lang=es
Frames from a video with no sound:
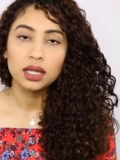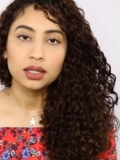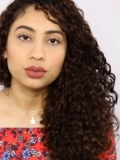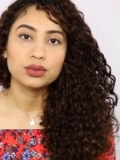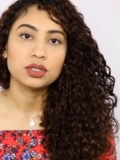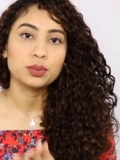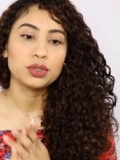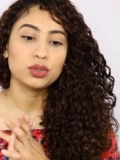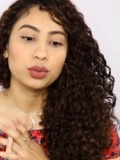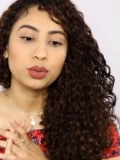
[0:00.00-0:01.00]
Entonces
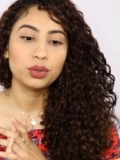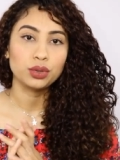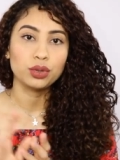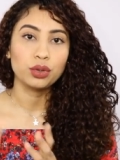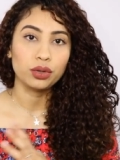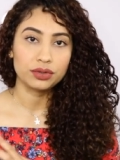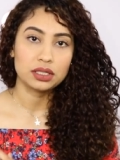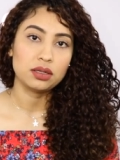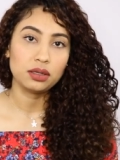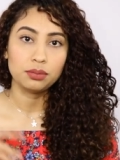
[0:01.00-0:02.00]
pues yo, you know, le
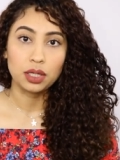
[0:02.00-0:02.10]
ofrecí